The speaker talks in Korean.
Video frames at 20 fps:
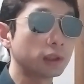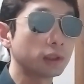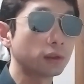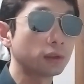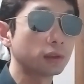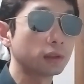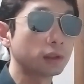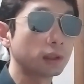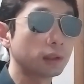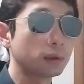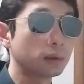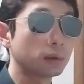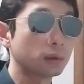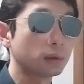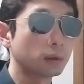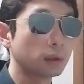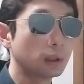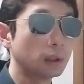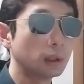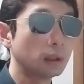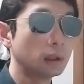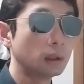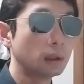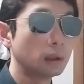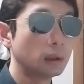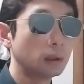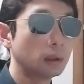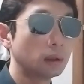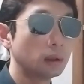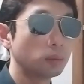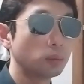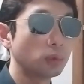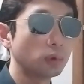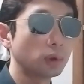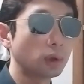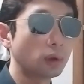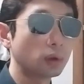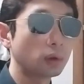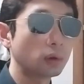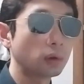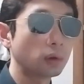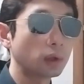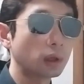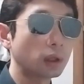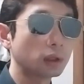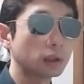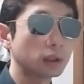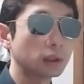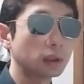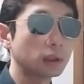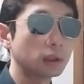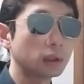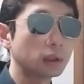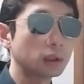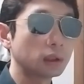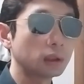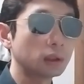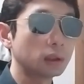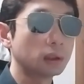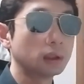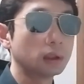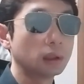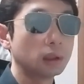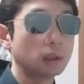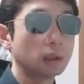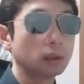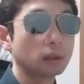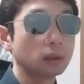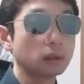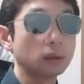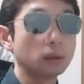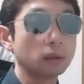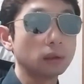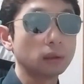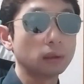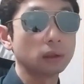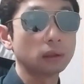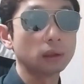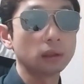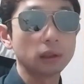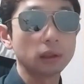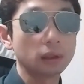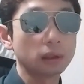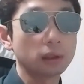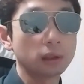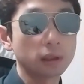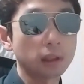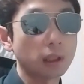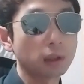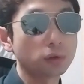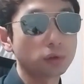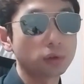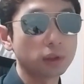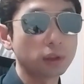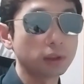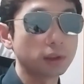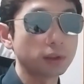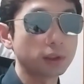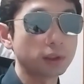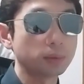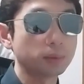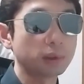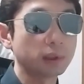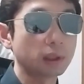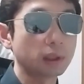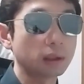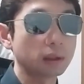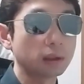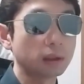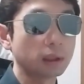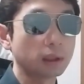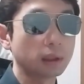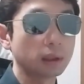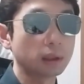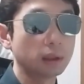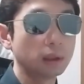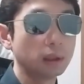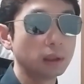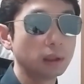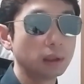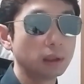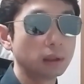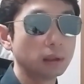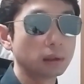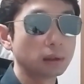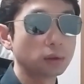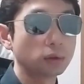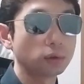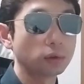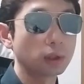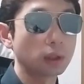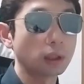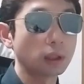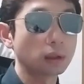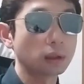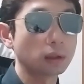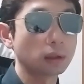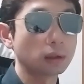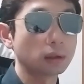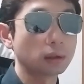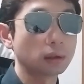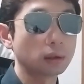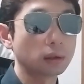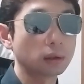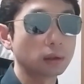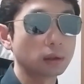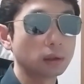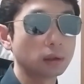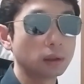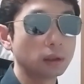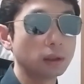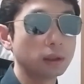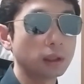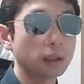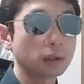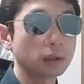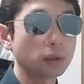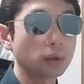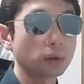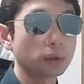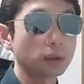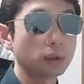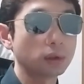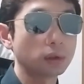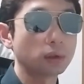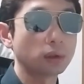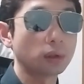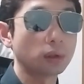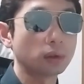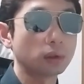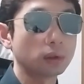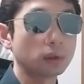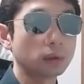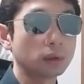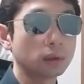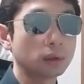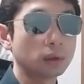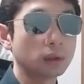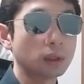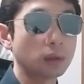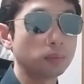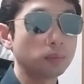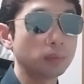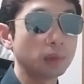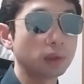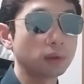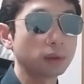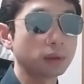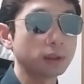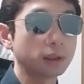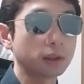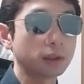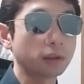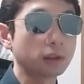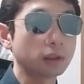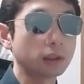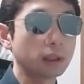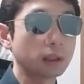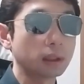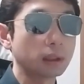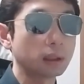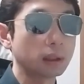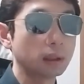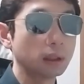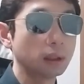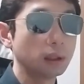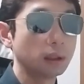있었는데요. 뭐 여러 가지 그 사유들이 있었습니다. 근데 그 중에 가장 인상적이었던 한 명이 있었는데,